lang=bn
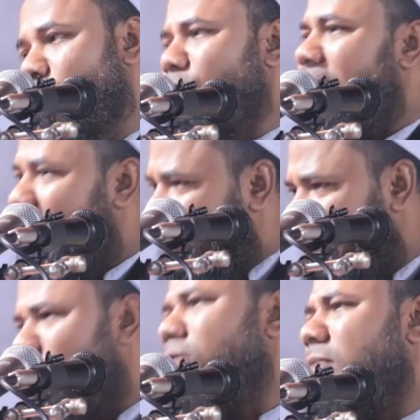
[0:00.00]
যদি
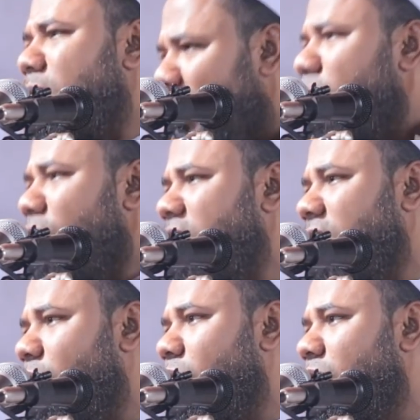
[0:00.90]
একটা কর্মের বাউ করে
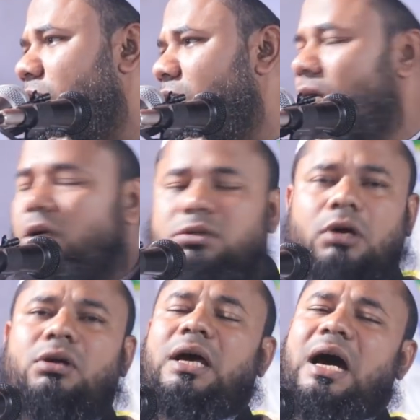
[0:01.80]
দাও
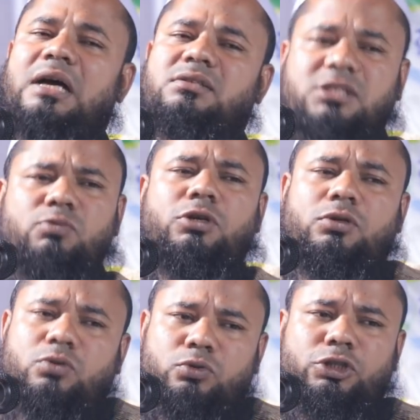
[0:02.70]
তাহলে আর জীবনে
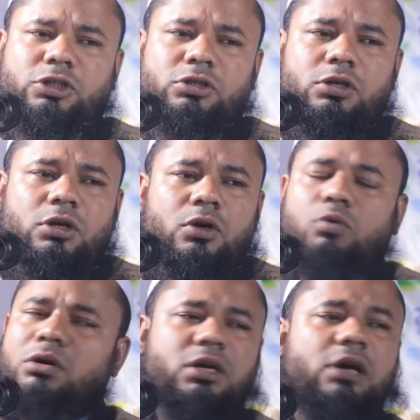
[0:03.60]
কোনো দিন
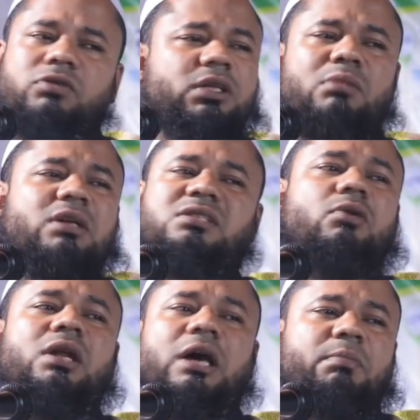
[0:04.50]
অন্যায় হতে আমার
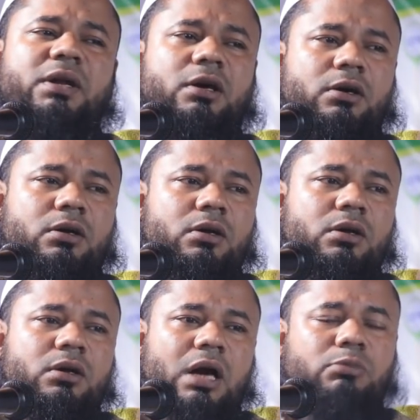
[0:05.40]
যাওয়া লাগবে না
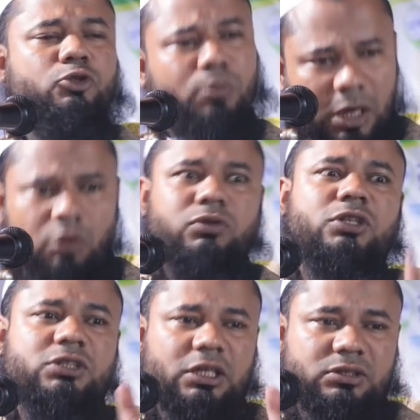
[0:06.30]
আমি তো ভালো
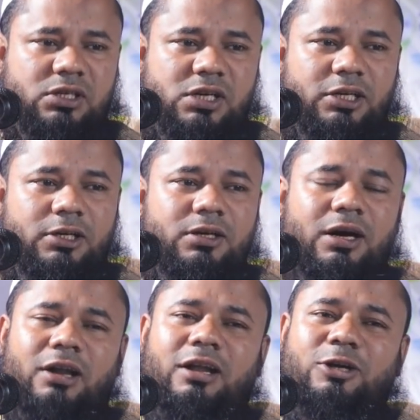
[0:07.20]
হতেই থাকতে চাই
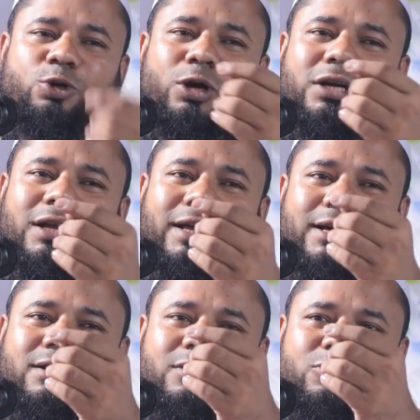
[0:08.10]
আল্লাহ সরকারি
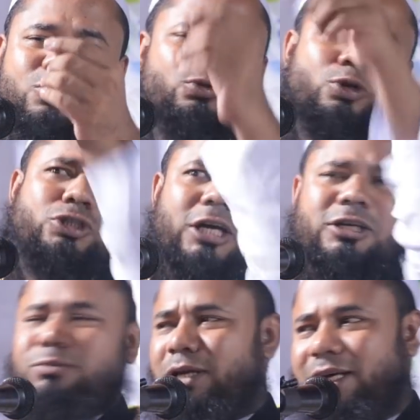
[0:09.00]
এক সুন্দর
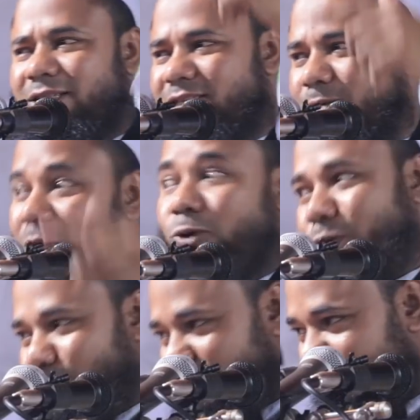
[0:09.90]
চাকরি মিলাই দিচ্ছে ভালো
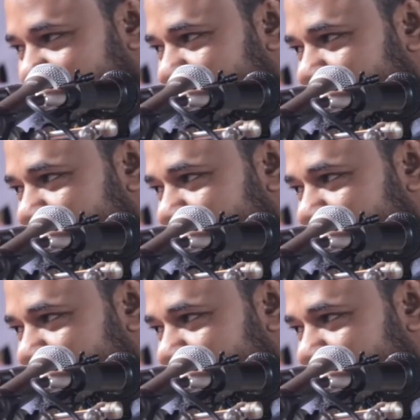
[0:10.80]
বেতনের